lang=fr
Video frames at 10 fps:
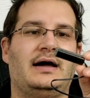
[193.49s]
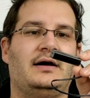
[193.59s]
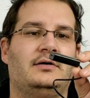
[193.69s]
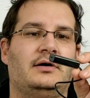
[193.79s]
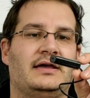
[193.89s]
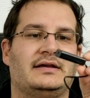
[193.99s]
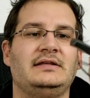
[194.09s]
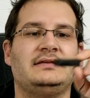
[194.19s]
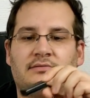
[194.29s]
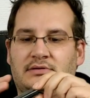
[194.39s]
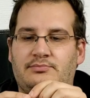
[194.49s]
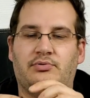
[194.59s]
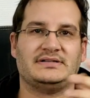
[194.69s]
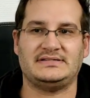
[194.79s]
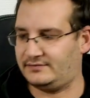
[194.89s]
à un clic qui
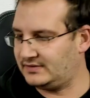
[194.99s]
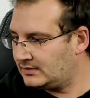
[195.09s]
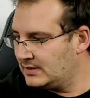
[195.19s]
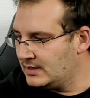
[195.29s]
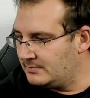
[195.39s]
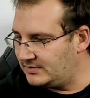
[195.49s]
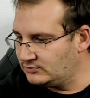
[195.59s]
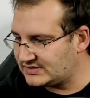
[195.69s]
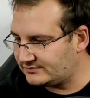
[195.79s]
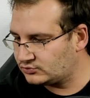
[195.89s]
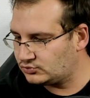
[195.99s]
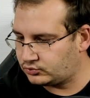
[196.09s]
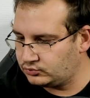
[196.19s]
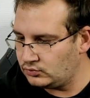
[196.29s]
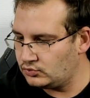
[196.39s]
pourra servir. Mais nous avons
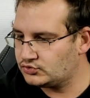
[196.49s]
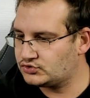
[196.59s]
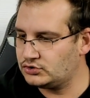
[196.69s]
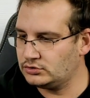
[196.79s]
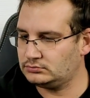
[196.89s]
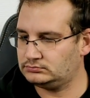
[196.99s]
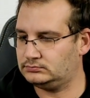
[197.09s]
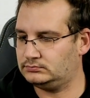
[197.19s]
surtout ce,